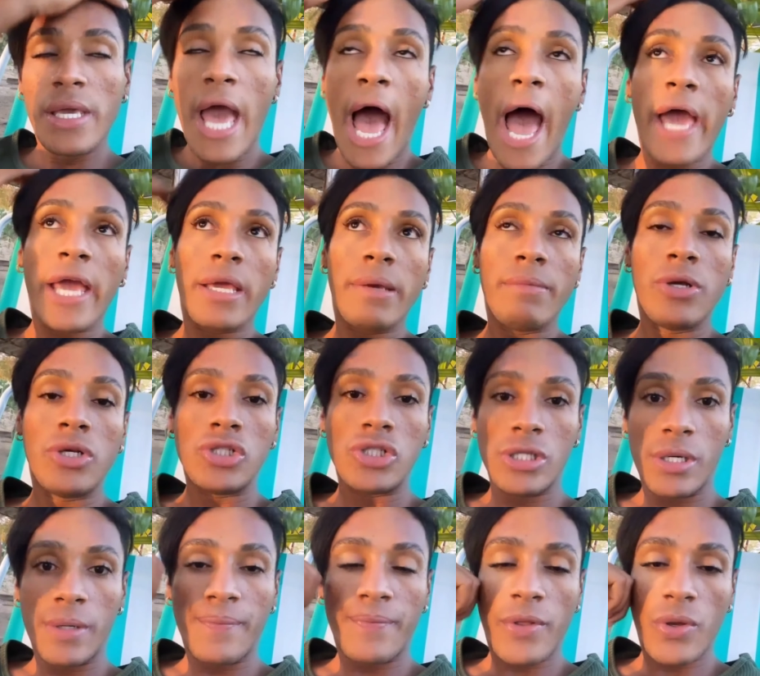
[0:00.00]
E aí,
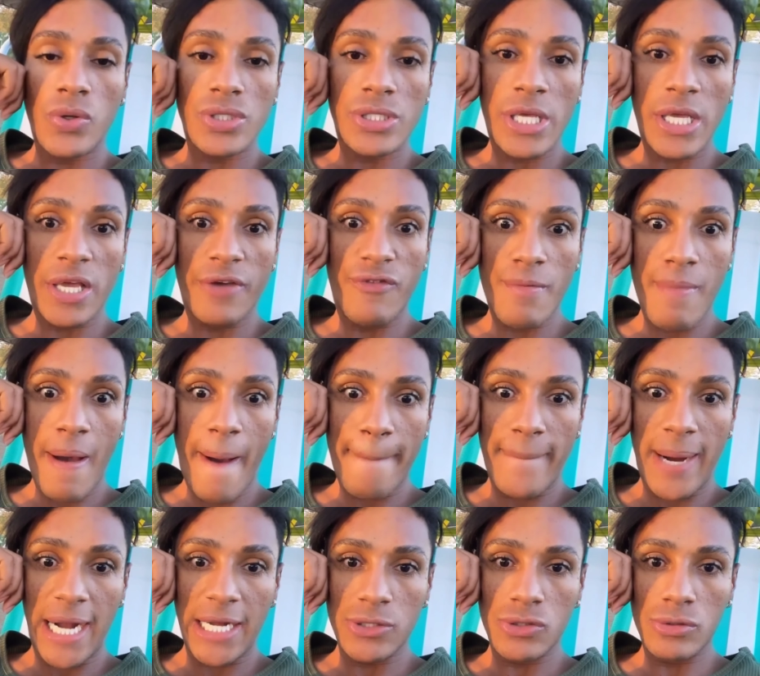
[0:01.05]
menina, eu sei que foi
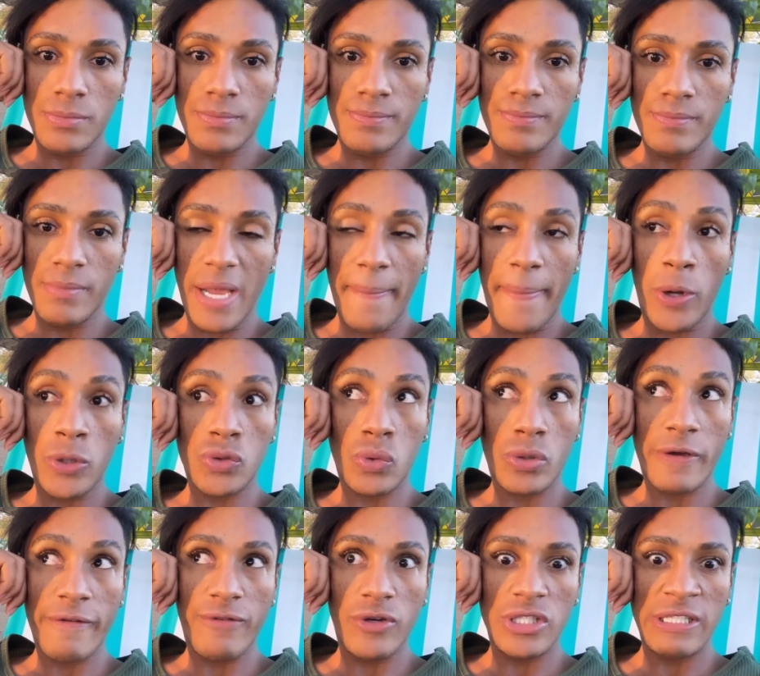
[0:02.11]
babado. Mãe perguntou o
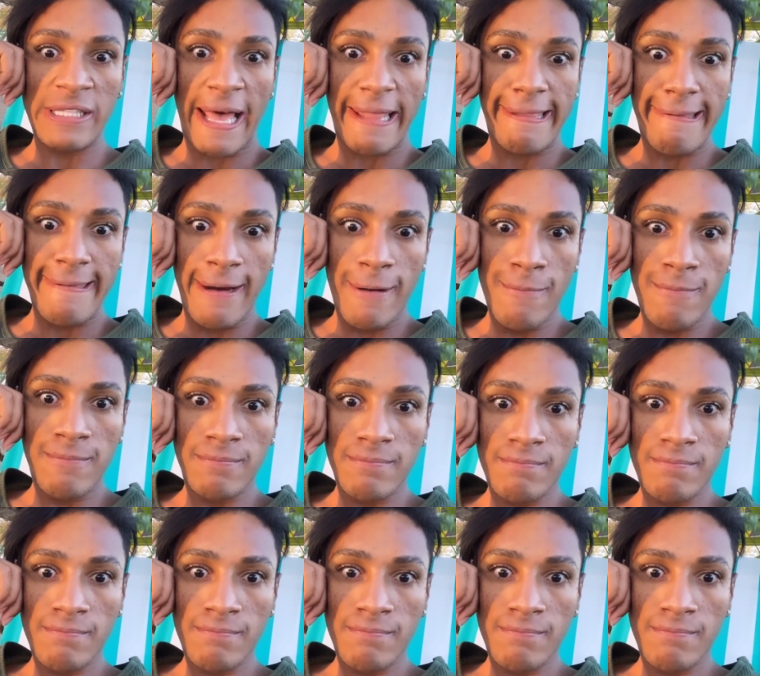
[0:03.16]
que foi, disse nada não.